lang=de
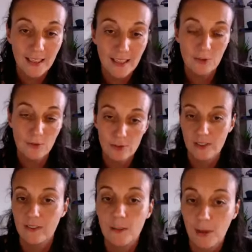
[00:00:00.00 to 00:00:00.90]
Also ich würde
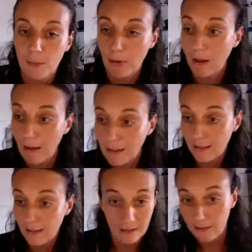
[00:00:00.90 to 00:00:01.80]
jetzt niemandem
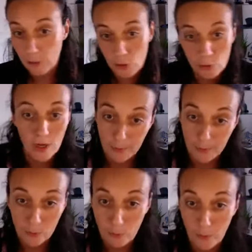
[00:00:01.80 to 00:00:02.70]
raten, jetzt die Schule
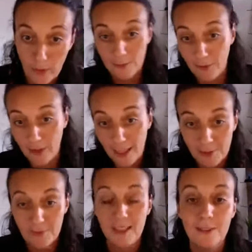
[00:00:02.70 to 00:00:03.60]
abzubrechen, weil wer
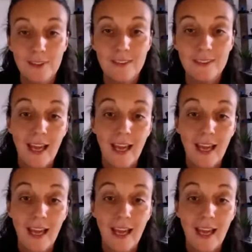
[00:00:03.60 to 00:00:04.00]
weiß was.